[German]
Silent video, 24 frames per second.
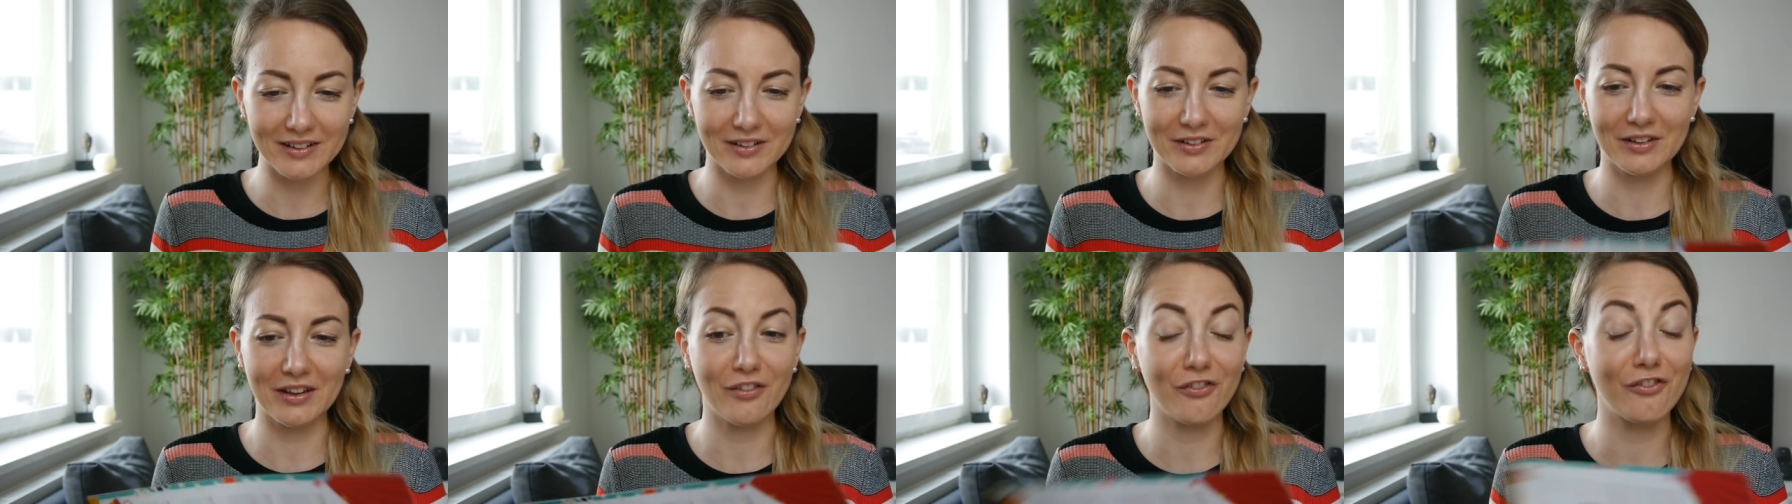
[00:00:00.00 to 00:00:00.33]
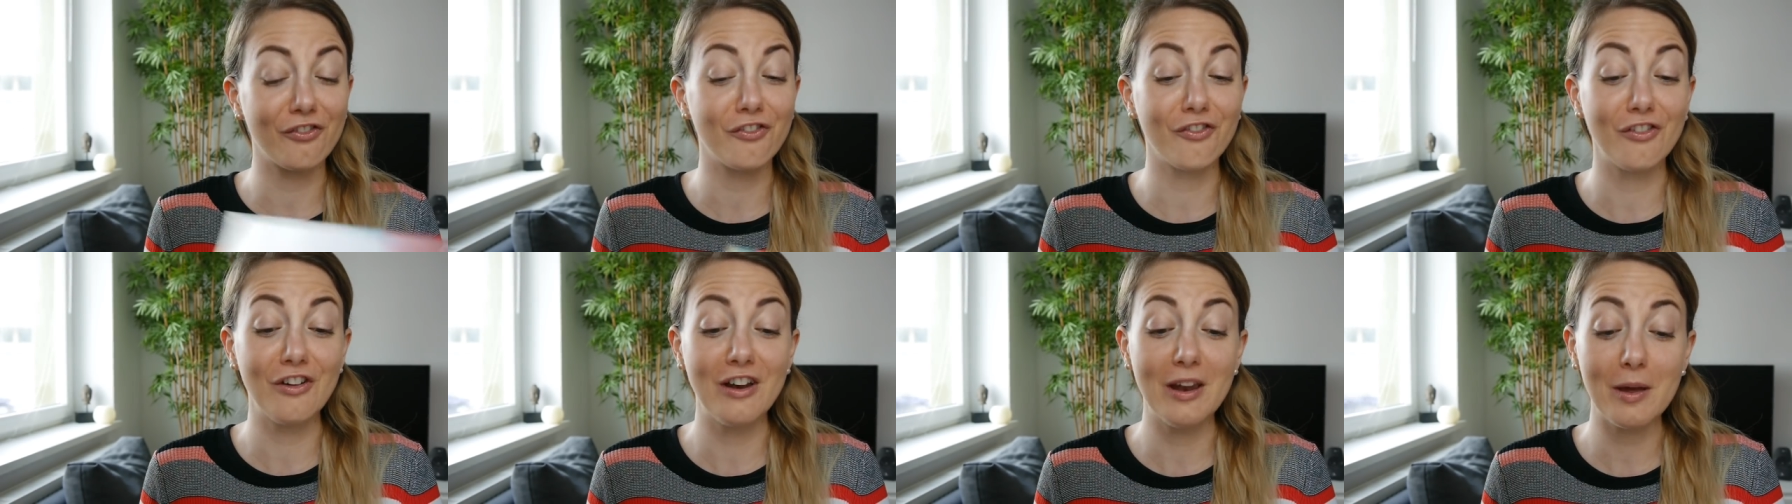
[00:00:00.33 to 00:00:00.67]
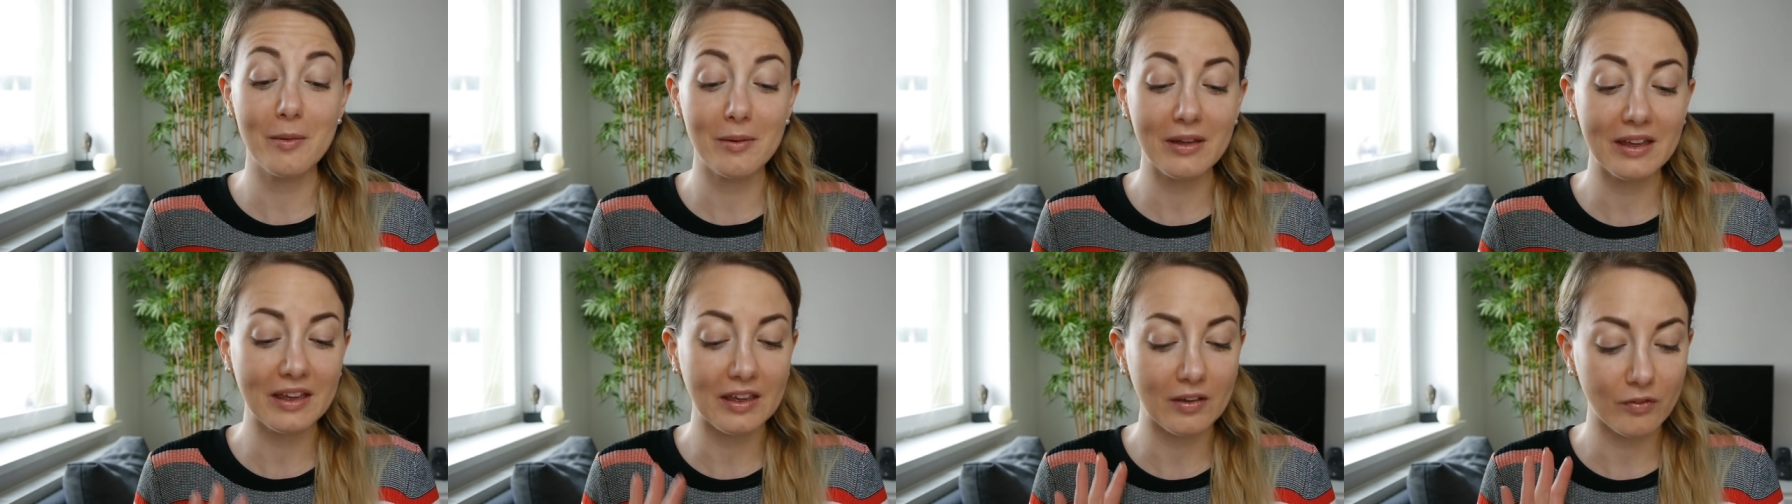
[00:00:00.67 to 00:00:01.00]
Aber oh, ich
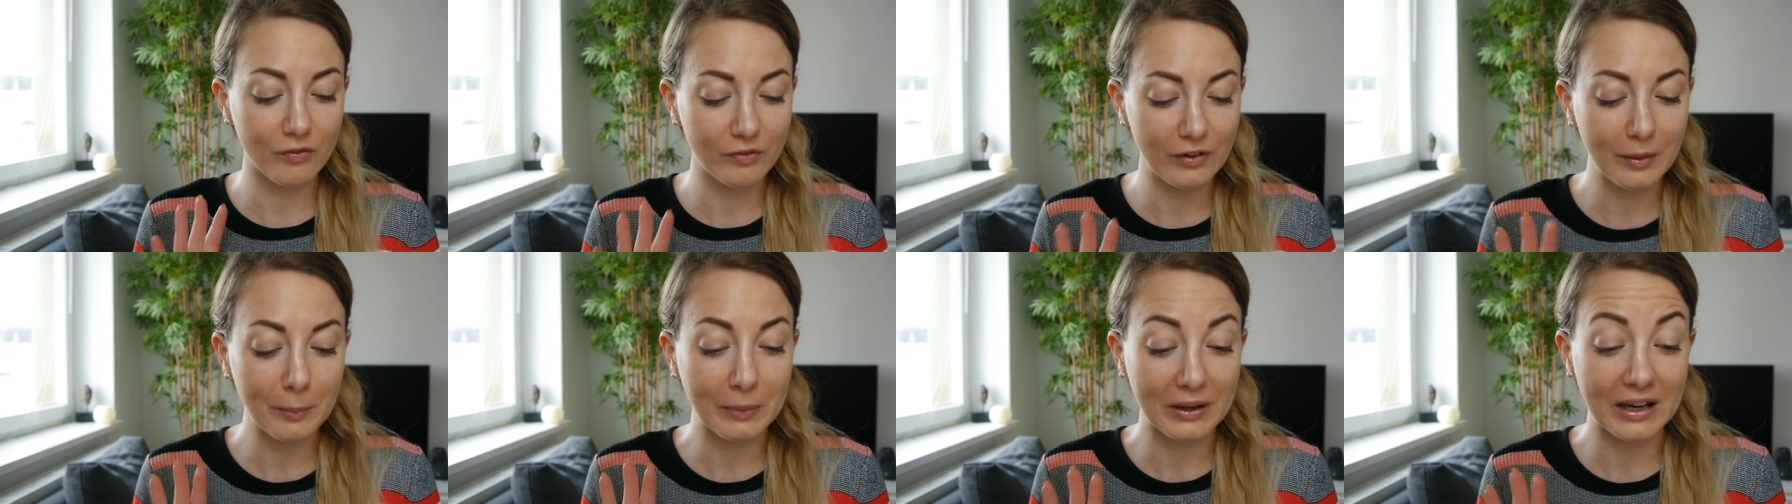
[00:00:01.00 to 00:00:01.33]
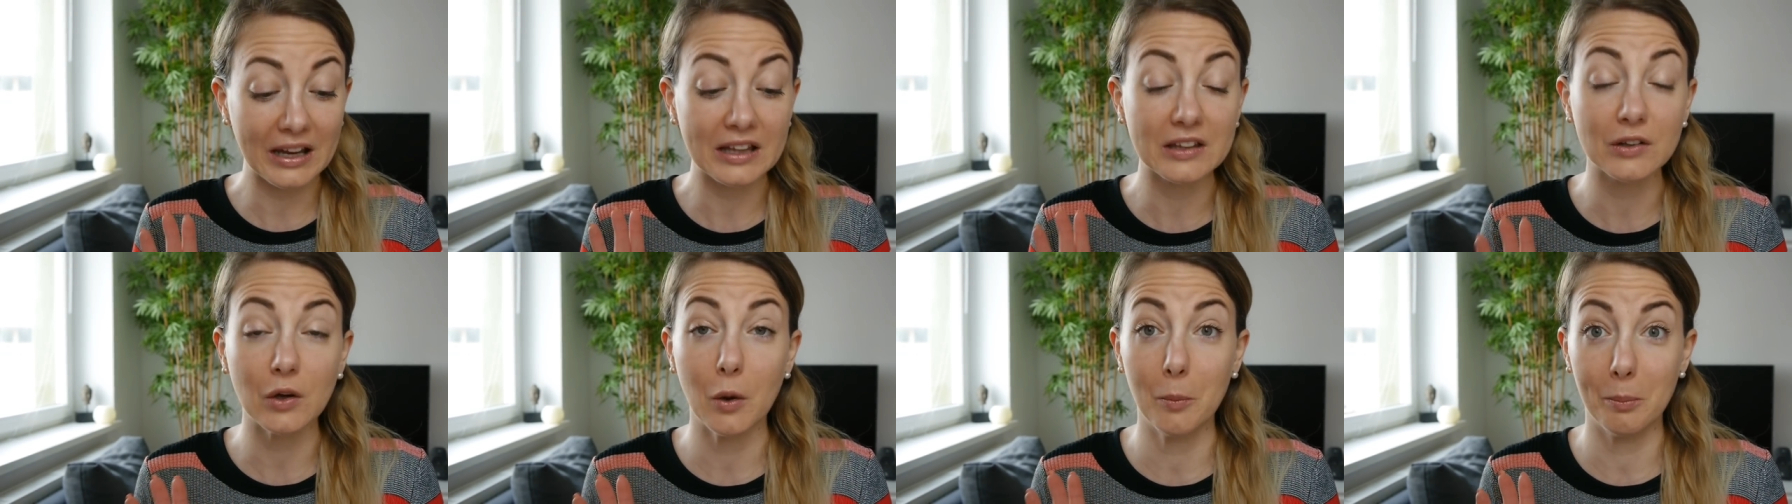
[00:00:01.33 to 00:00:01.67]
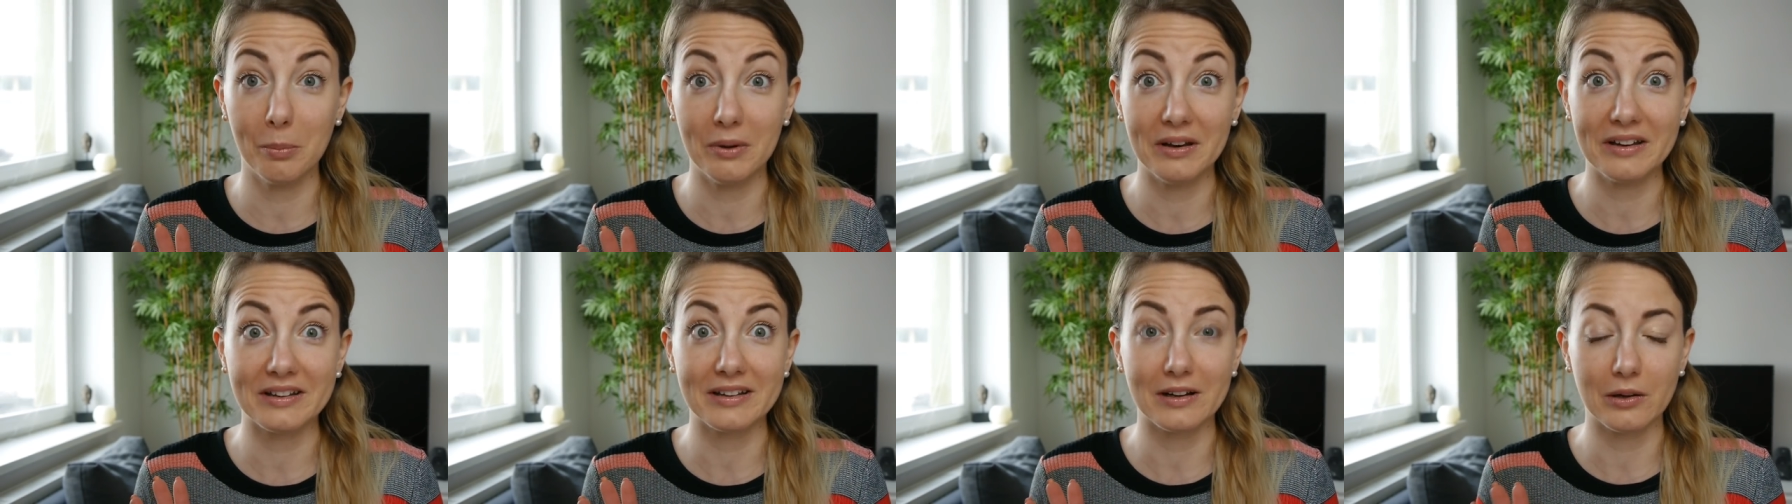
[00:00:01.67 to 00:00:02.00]
flipp, ich flipp gleich
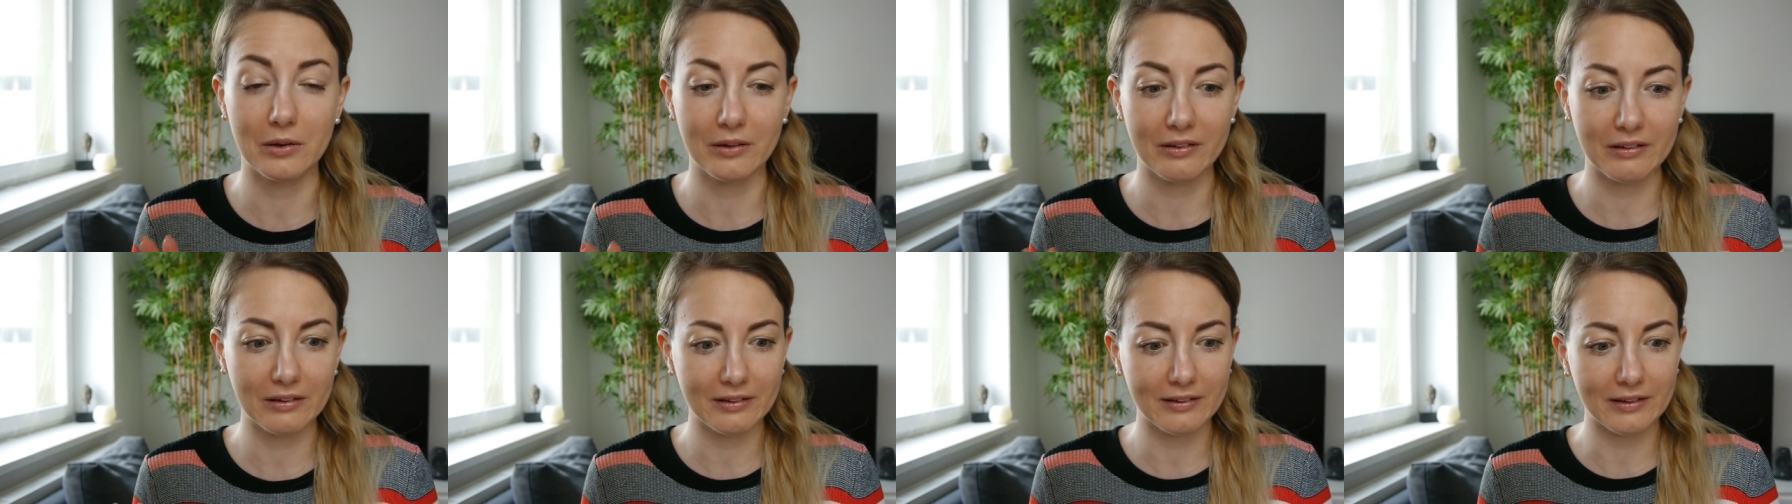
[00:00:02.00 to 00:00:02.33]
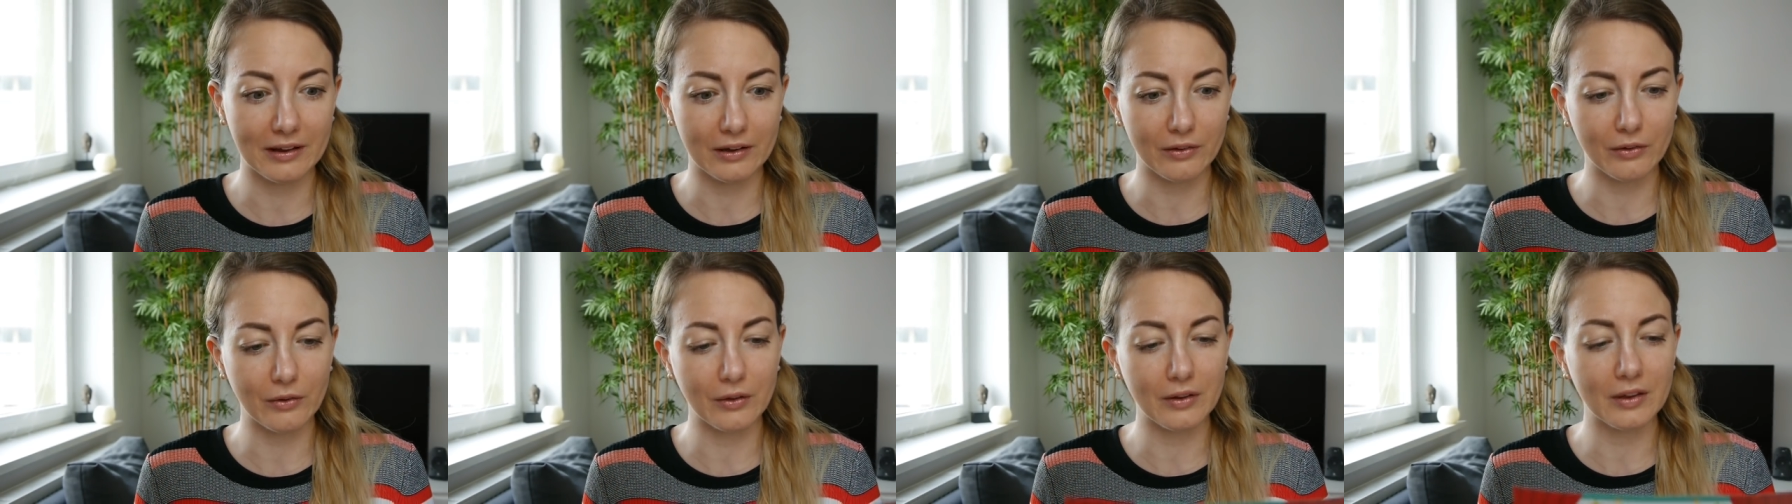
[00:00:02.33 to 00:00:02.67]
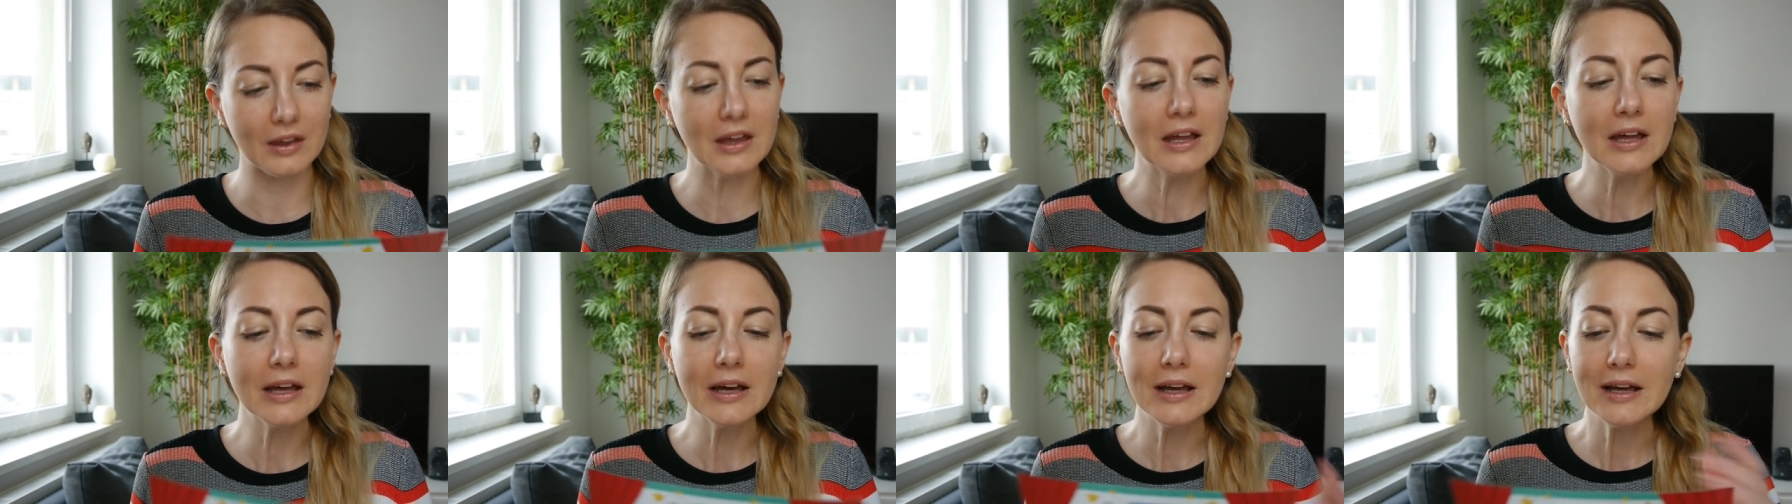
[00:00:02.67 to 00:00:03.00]
komplett aus. Ich sag's euch.